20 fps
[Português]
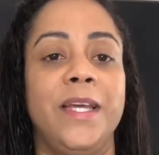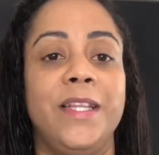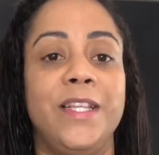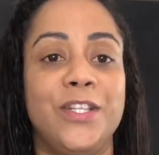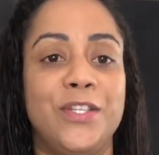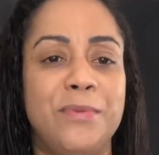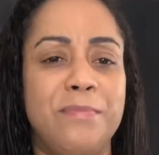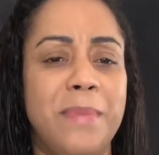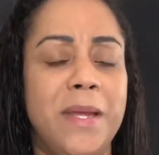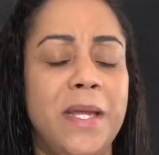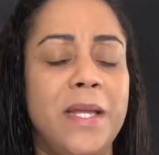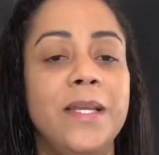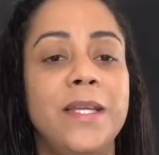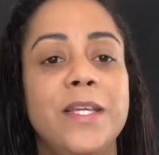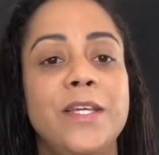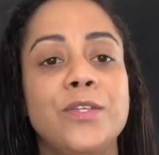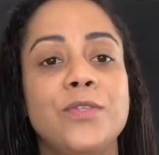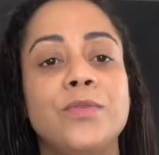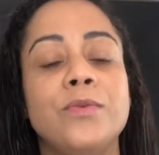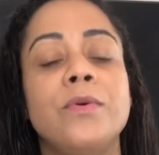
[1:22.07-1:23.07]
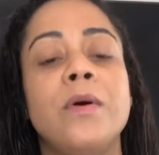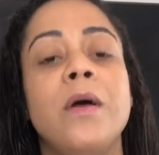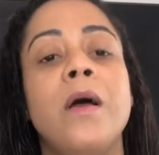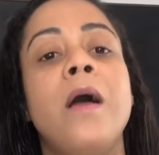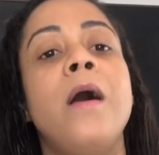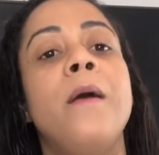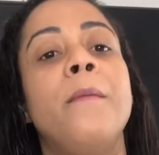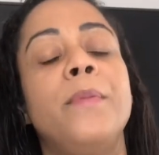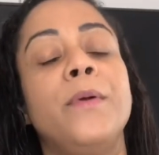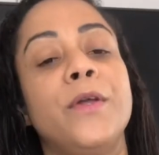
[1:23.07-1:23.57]
Que deixe bem liso,
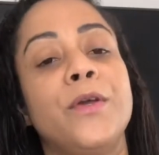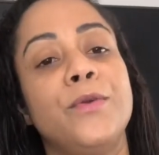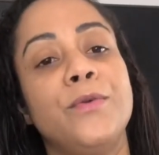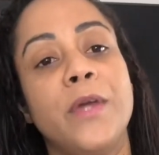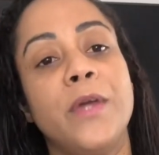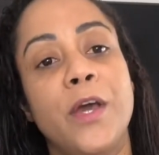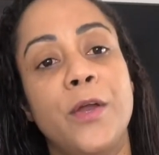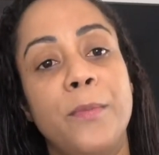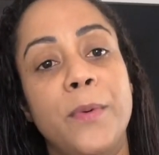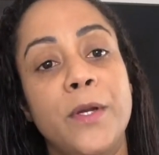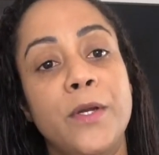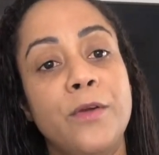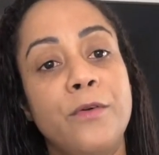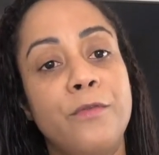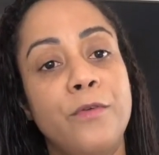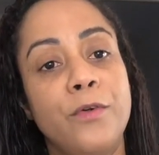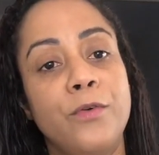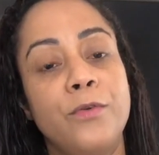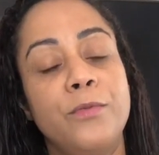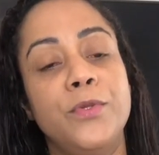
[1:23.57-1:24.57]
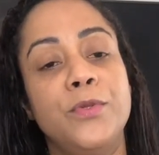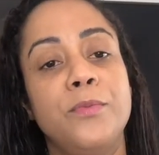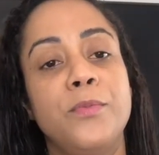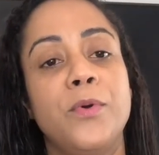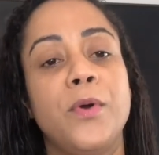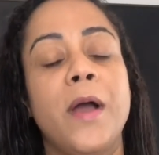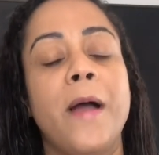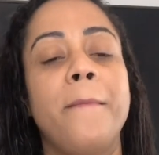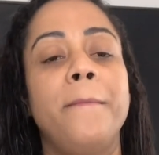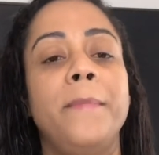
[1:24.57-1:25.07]
porque eu não quero perder o volume do
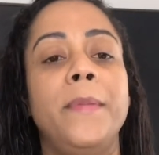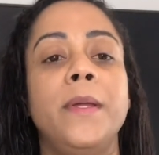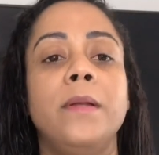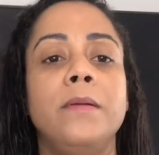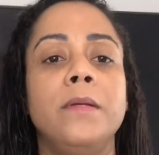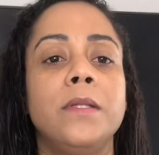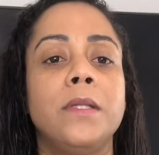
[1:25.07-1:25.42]
meu cabelo.